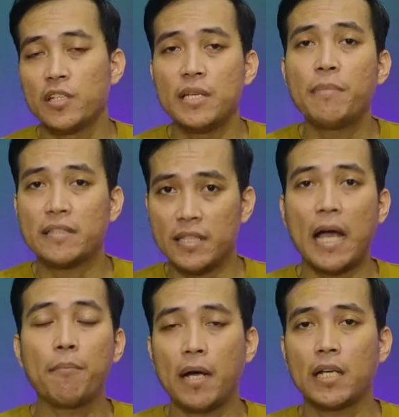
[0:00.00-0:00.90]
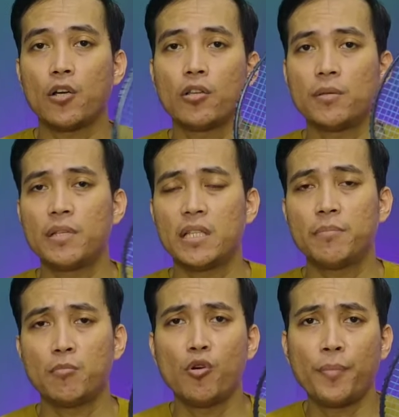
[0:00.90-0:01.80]
Jadi masih aman kalau
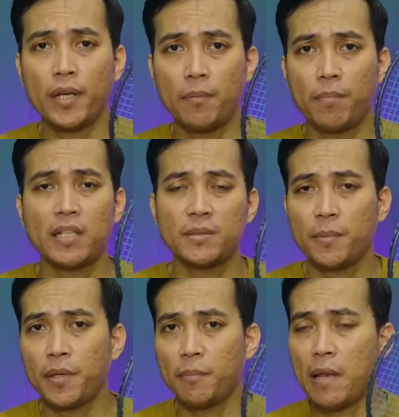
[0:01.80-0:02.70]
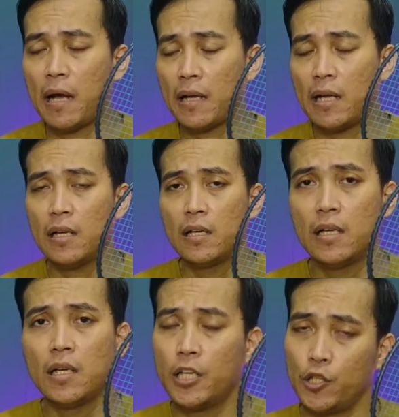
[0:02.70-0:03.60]
teman-teman mau main depan sama main belakang
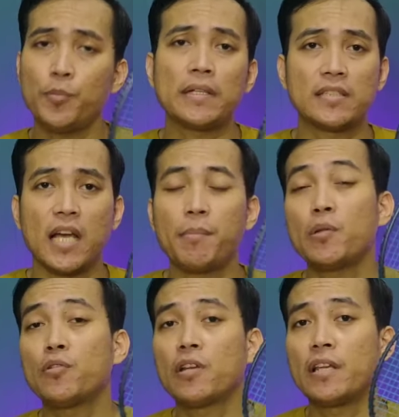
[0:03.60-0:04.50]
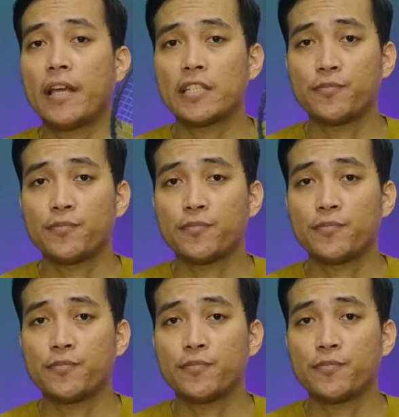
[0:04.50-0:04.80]
itu masih aman untuk leaning